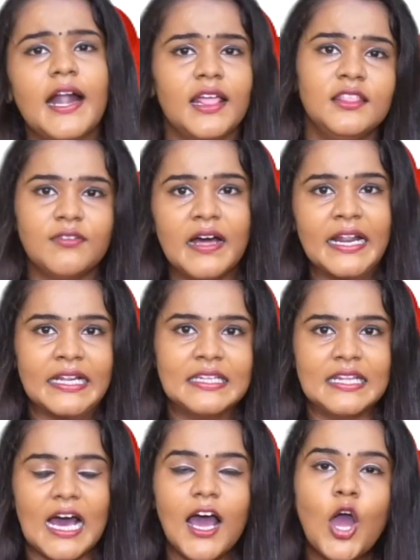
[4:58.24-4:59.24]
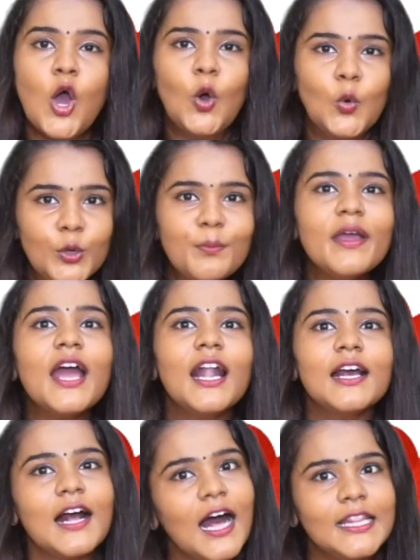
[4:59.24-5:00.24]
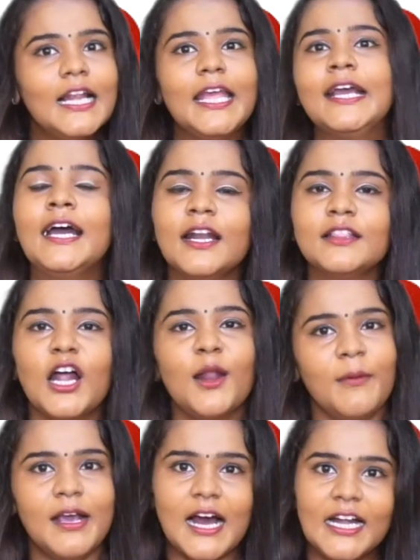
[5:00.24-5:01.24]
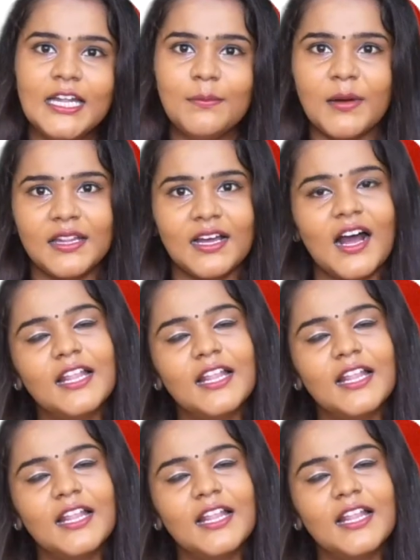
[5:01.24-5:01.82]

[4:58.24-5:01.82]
கடந்து வர்றது தான் உண்மையான காதல் எங்க இருந்தாலுமே கண்டிப்பா அந்த